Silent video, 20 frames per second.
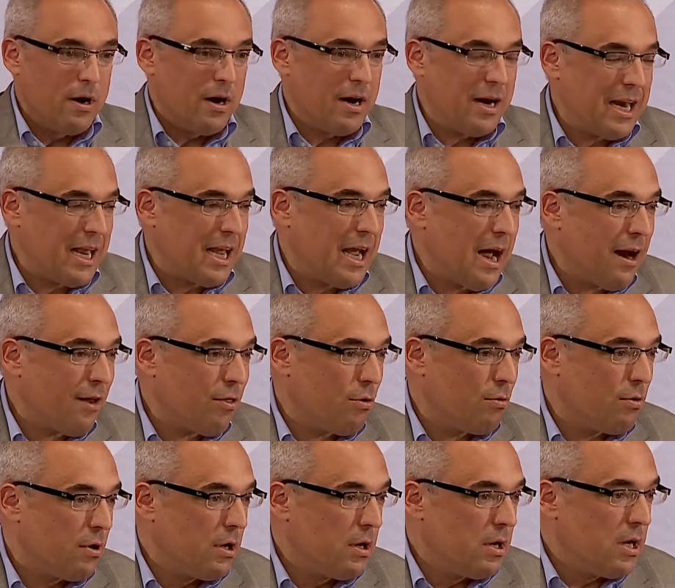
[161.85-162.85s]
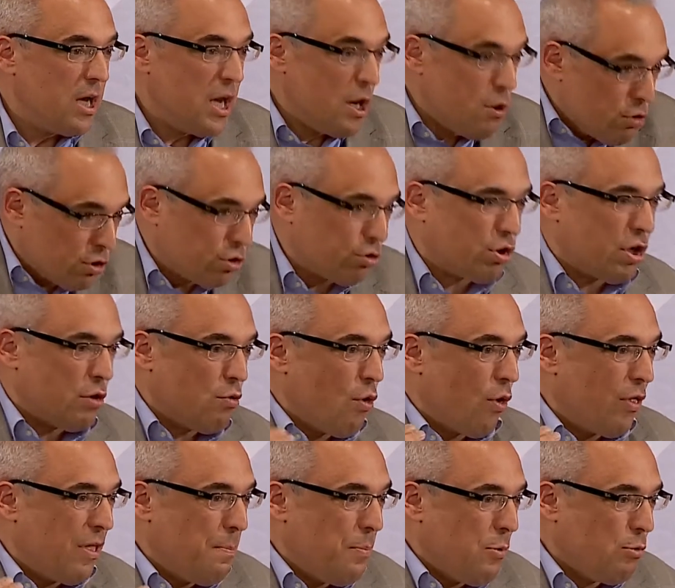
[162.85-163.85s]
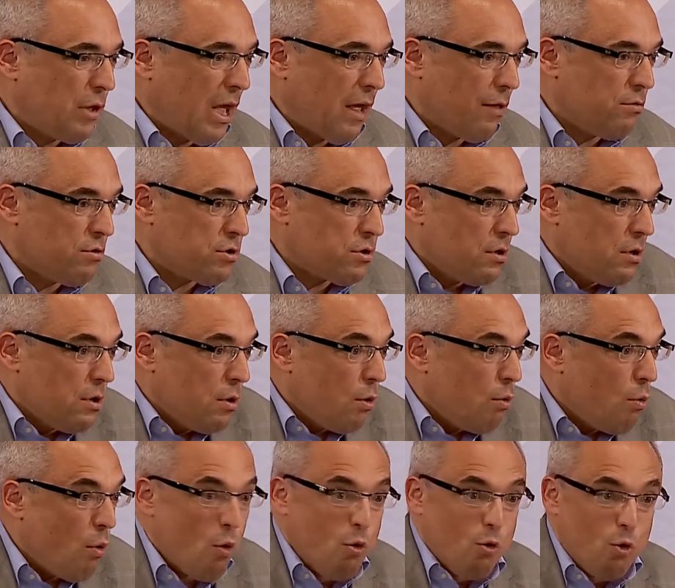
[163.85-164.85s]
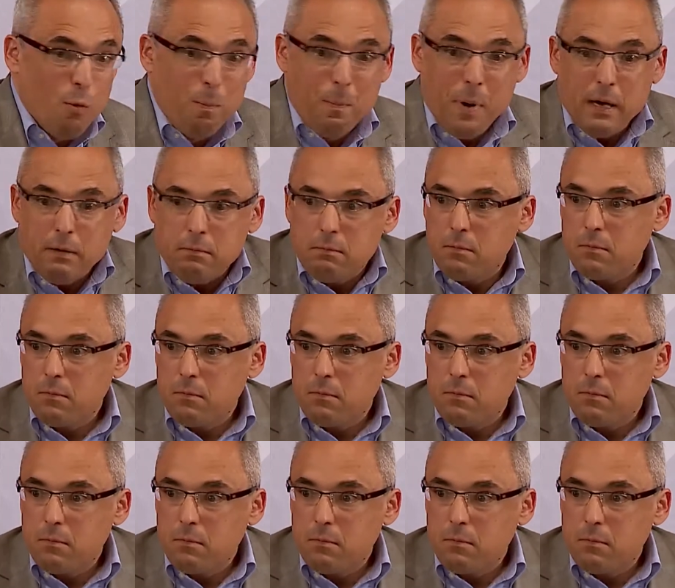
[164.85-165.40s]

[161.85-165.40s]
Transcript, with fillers: Ricardo y nuestros eurodiputados, Europa